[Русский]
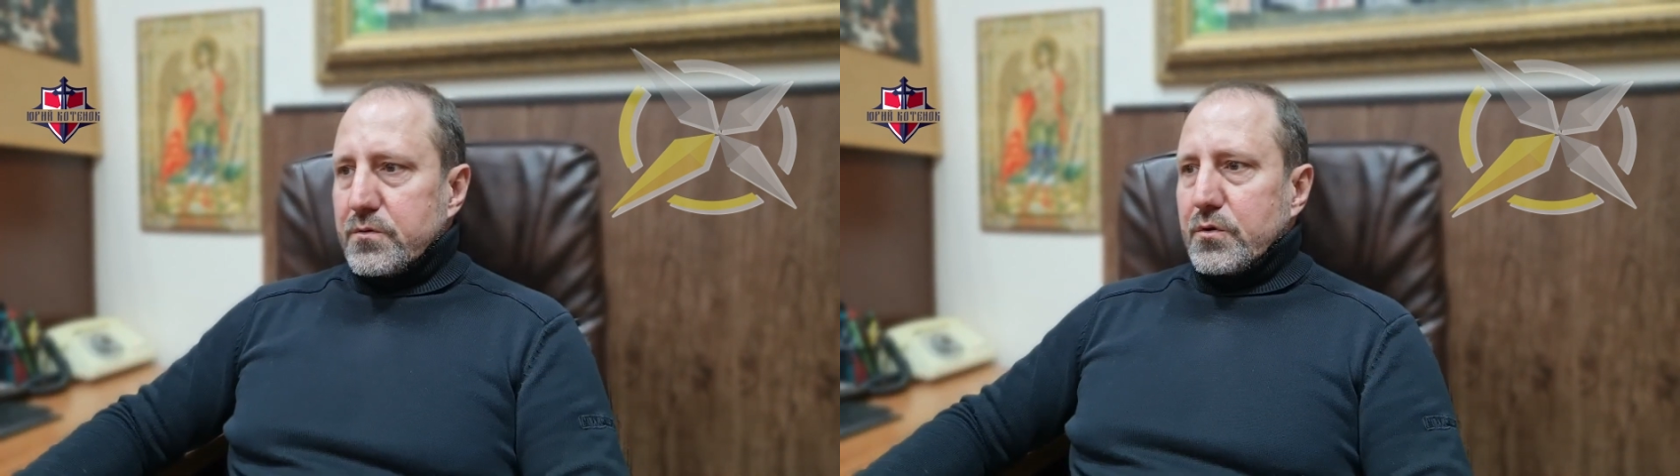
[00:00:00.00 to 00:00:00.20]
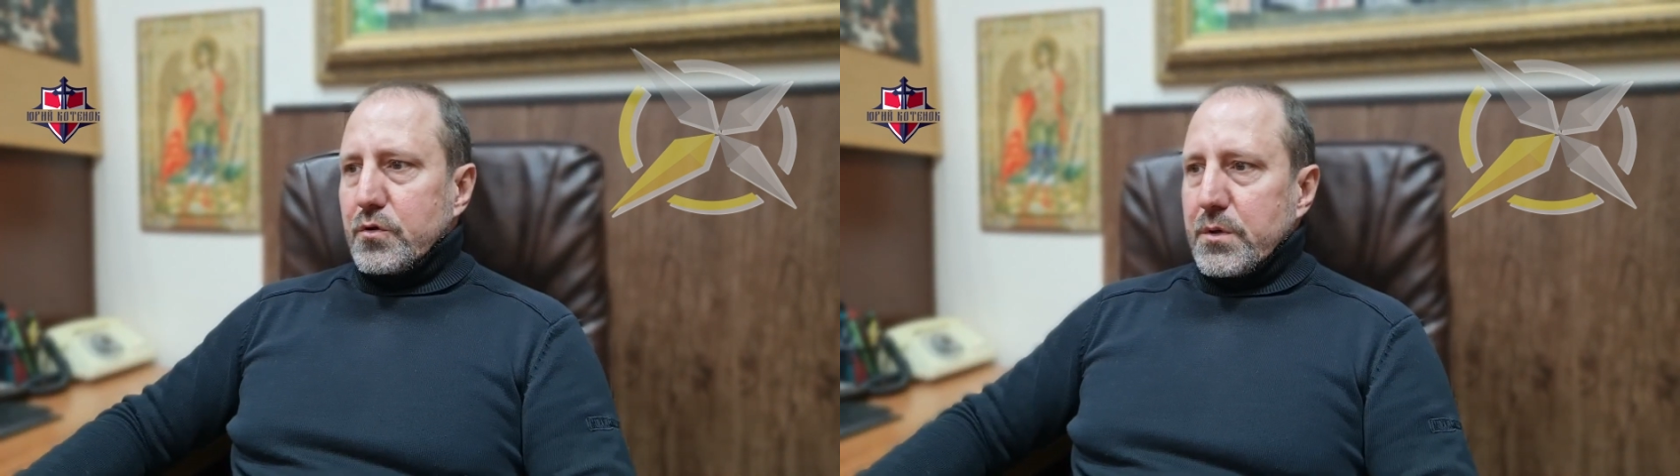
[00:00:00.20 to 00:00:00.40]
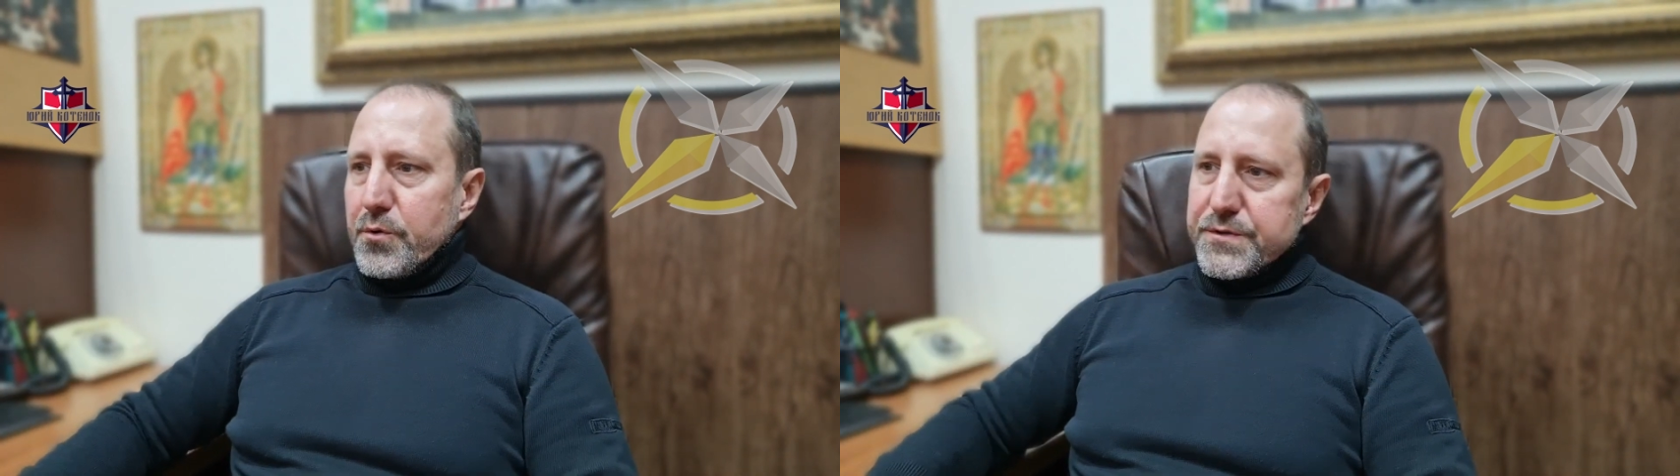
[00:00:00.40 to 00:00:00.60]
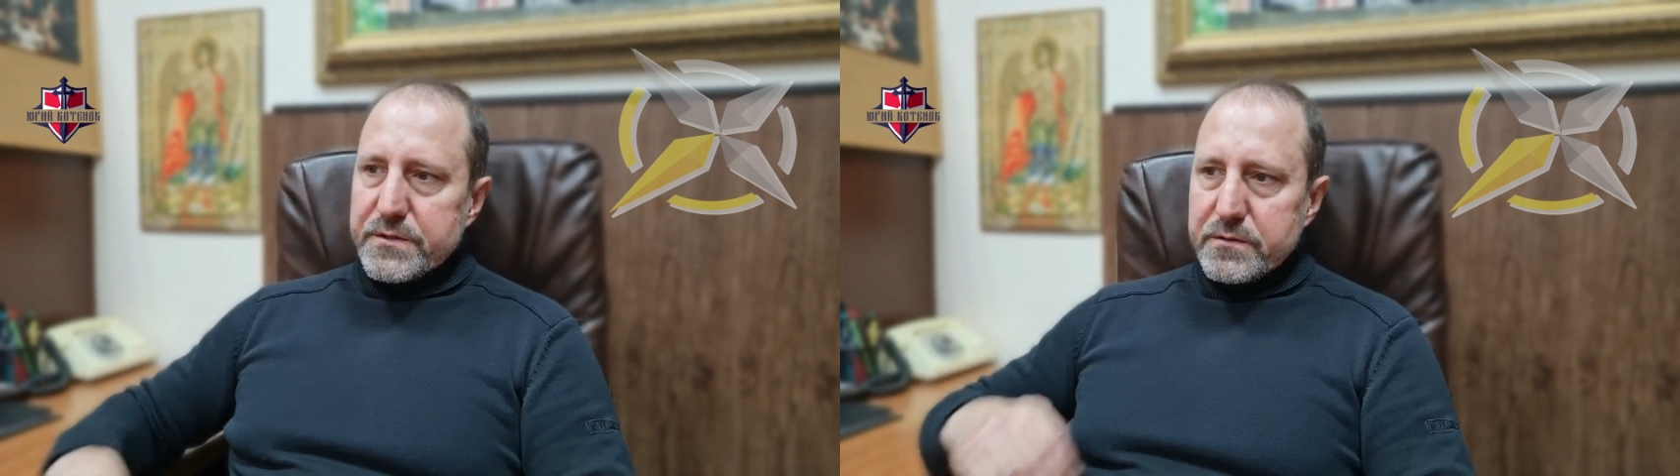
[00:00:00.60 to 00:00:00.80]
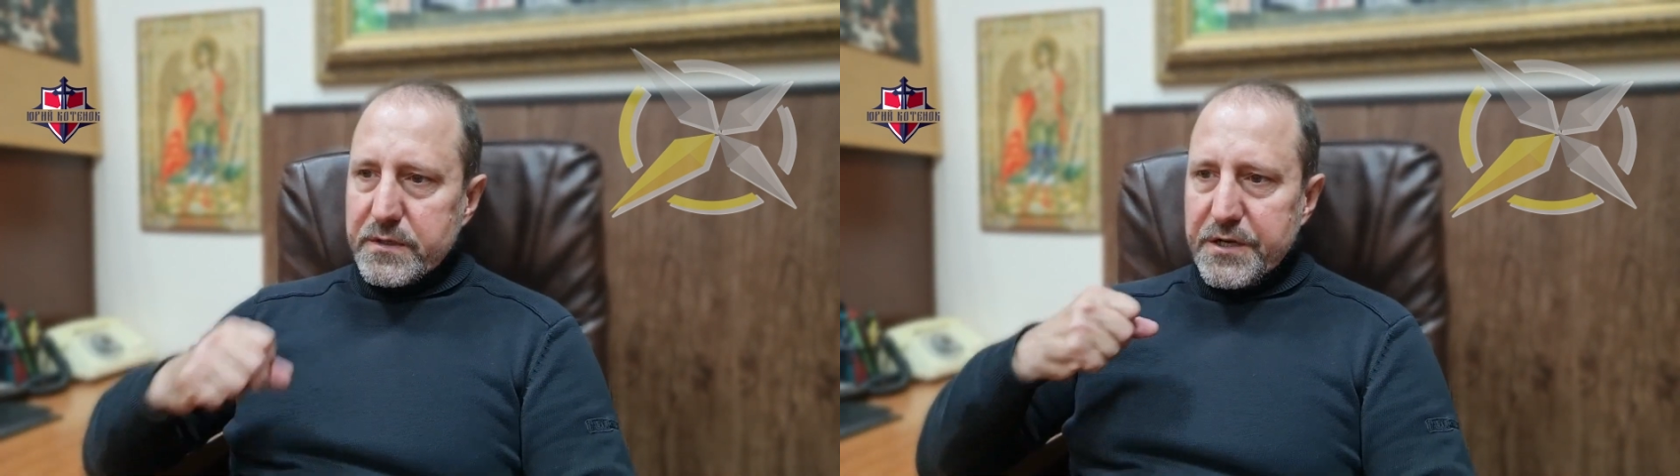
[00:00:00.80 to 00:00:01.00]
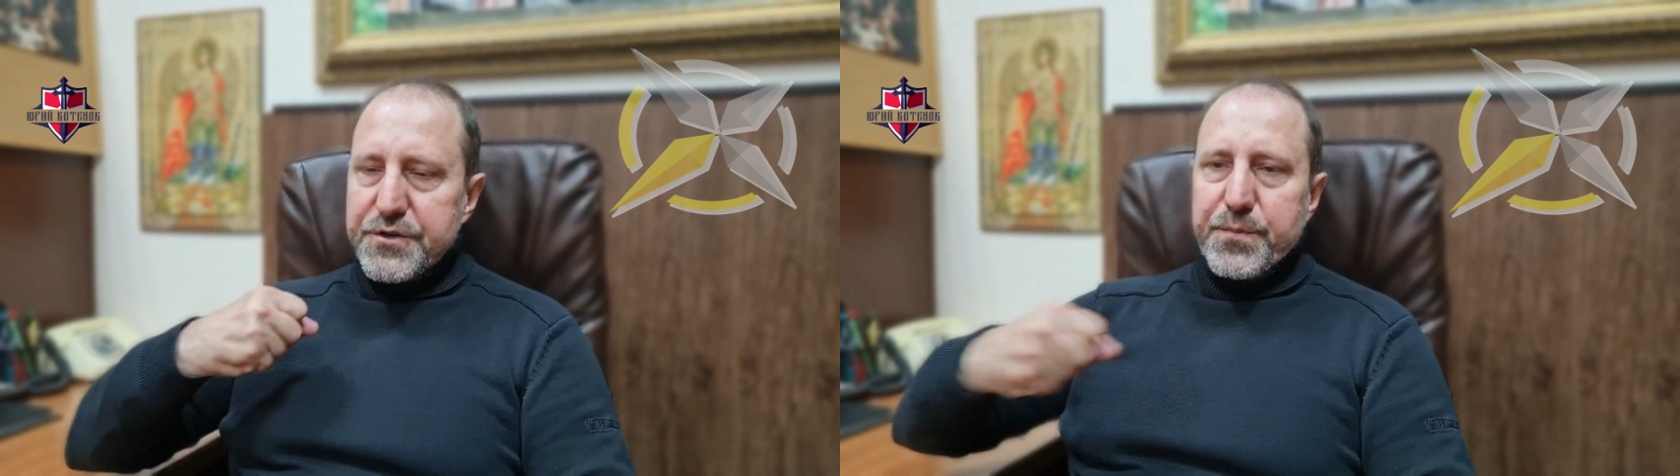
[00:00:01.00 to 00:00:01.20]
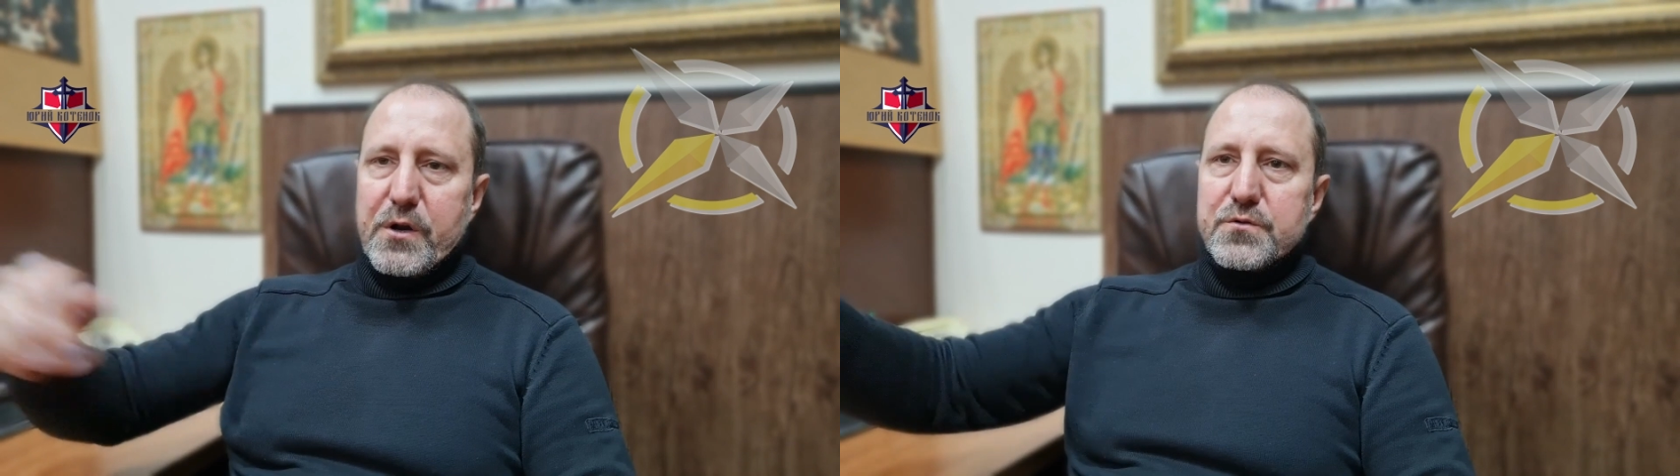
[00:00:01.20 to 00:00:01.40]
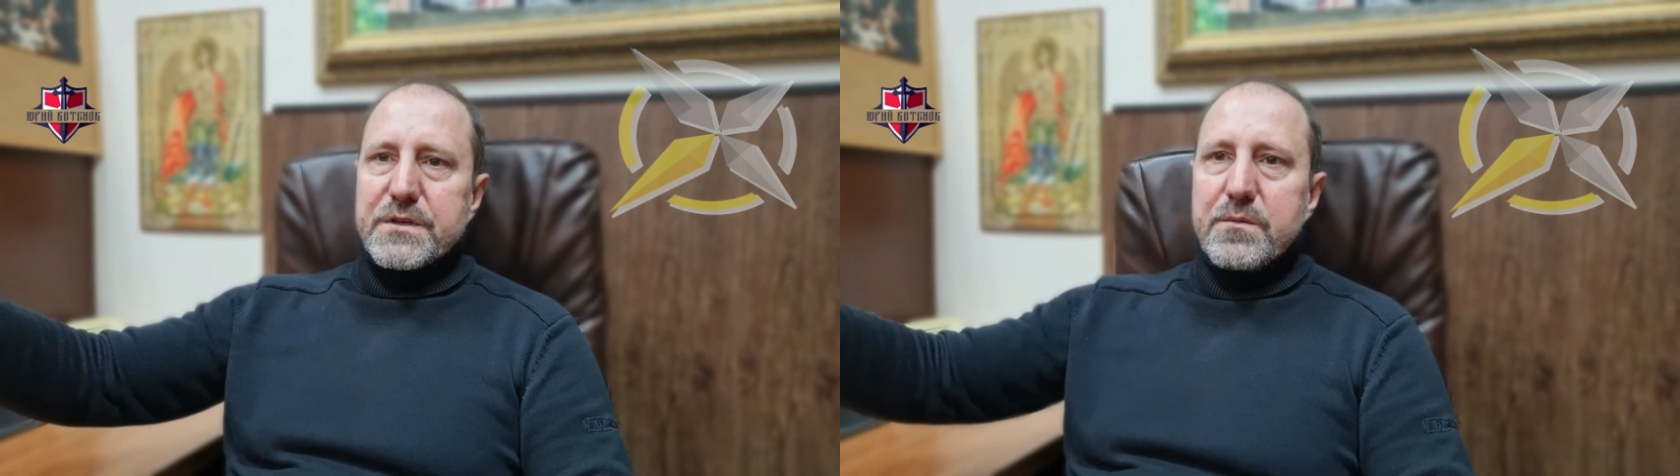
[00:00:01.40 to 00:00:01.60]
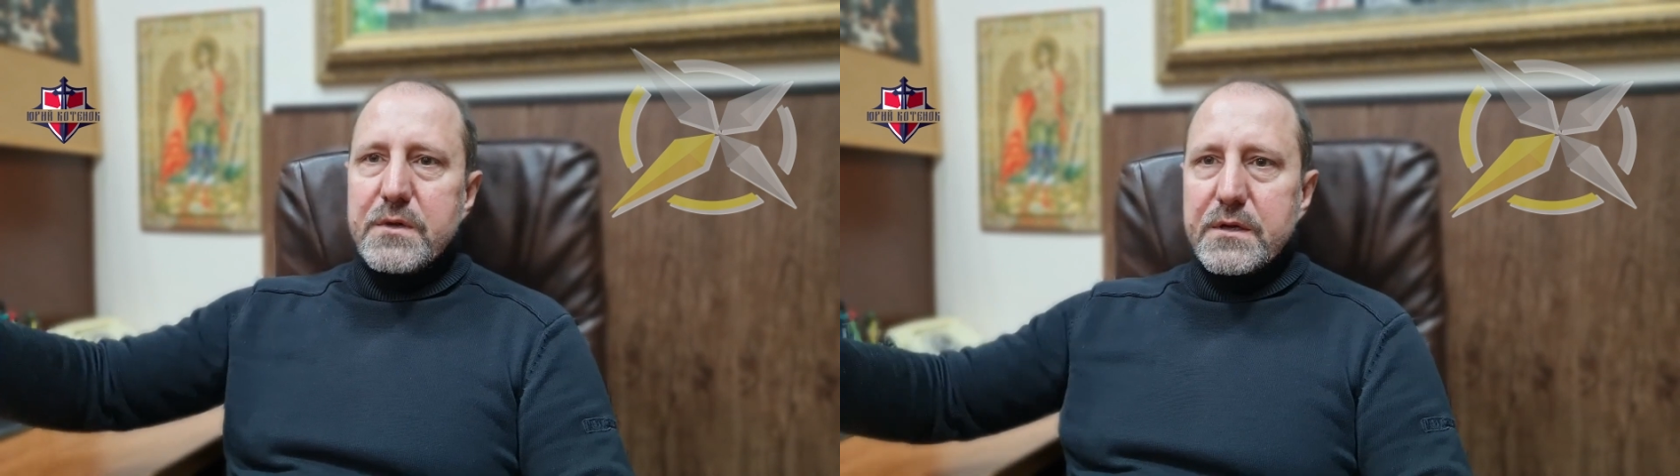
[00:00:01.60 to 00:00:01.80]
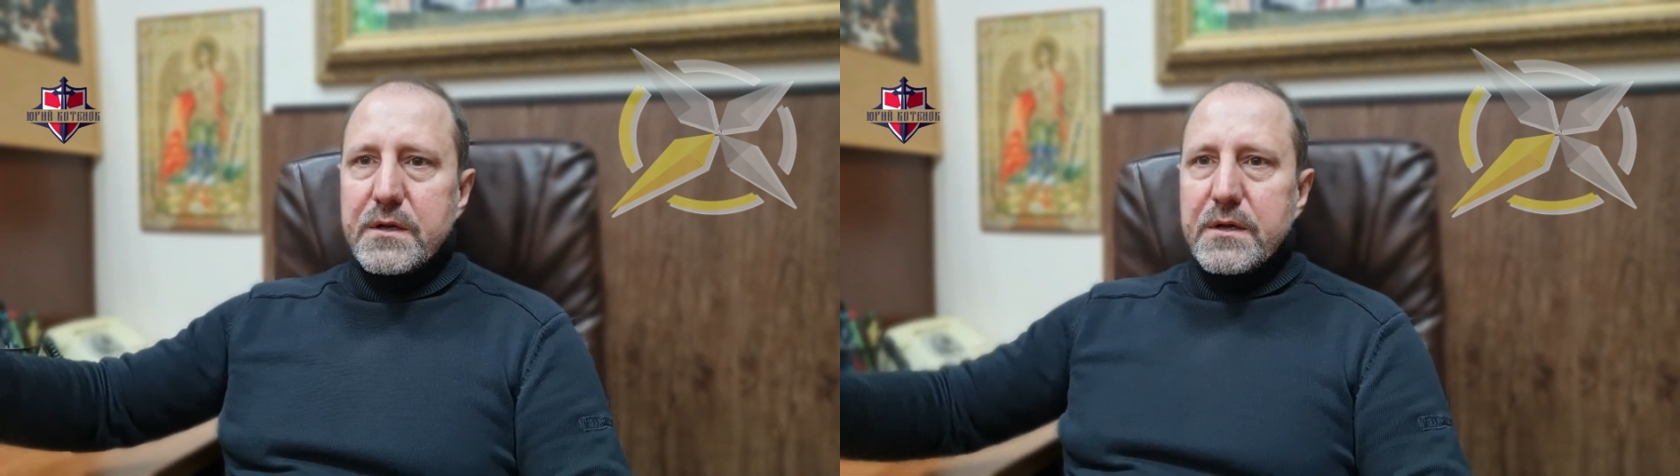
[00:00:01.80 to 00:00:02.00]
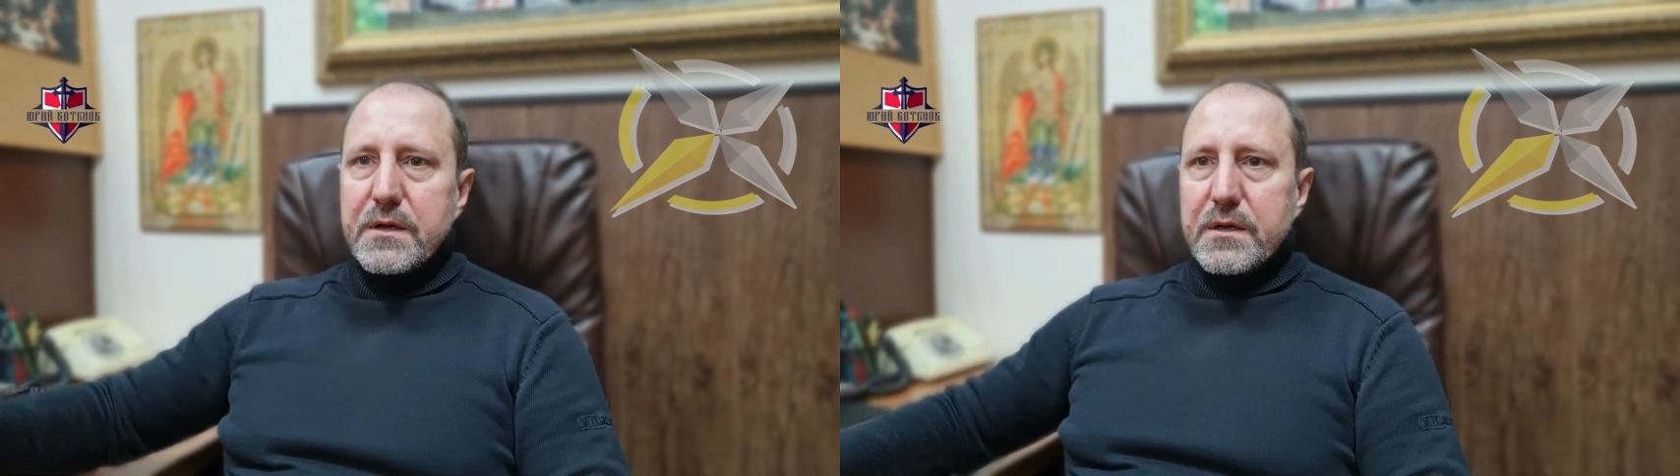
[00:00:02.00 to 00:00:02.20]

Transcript: кто бросил клич про русский мир,